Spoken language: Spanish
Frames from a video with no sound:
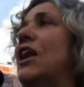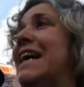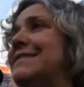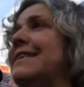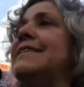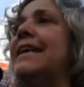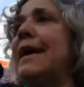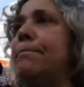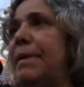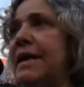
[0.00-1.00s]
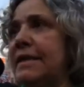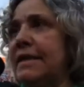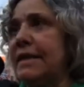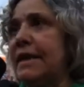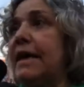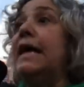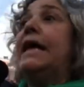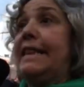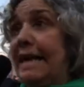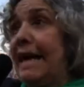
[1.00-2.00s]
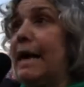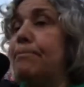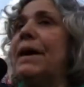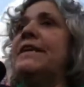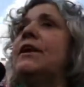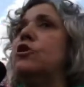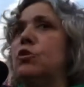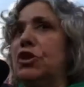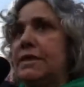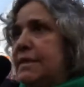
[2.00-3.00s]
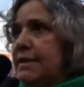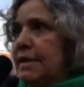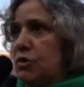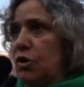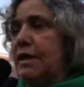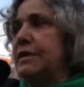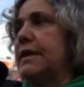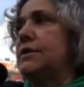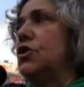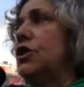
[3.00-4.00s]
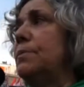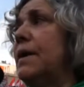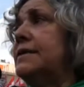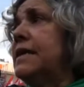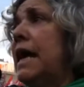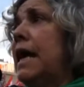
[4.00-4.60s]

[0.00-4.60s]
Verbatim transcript: La CTA es parte de, la campaña, como 300 organizaciones más.